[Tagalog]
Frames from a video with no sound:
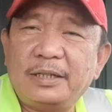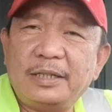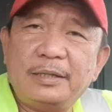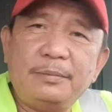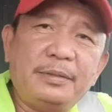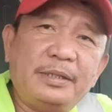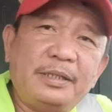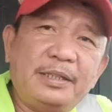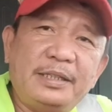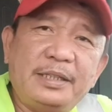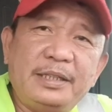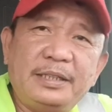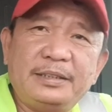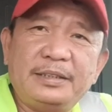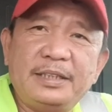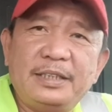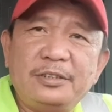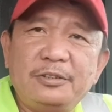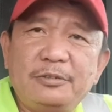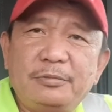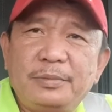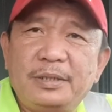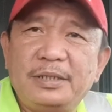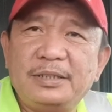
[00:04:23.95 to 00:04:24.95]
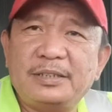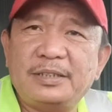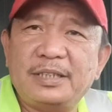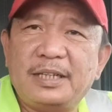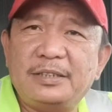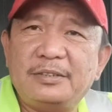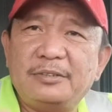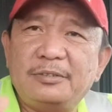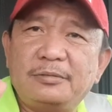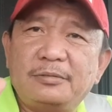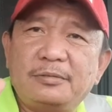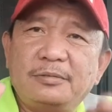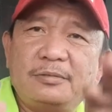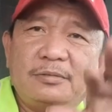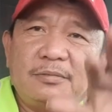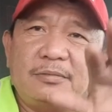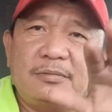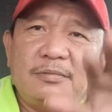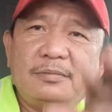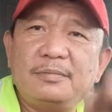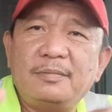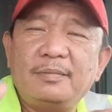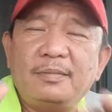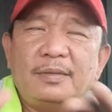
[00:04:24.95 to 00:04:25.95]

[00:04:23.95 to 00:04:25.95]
Kaya makikita nyo minsan yung